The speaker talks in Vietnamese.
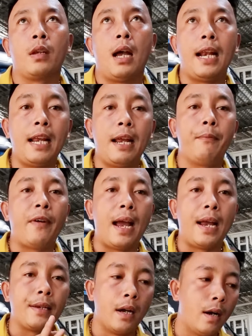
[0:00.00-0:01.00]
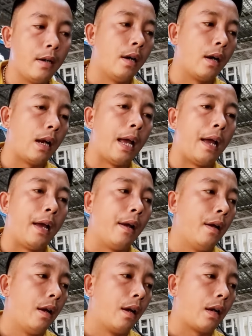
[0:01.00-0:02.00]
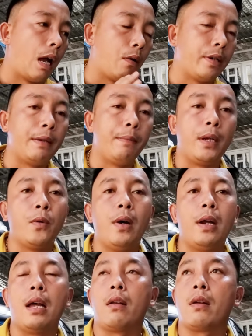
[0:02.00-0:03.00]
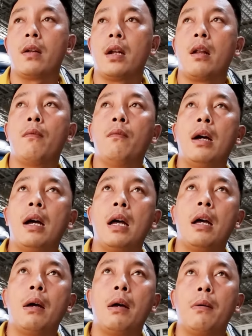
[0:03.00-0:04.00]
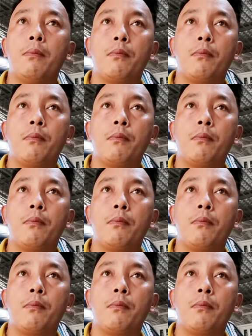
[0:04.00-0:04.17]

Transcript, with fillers: anh em phải nhớ được là à, con chim mình nuôi là nó rớt lông à,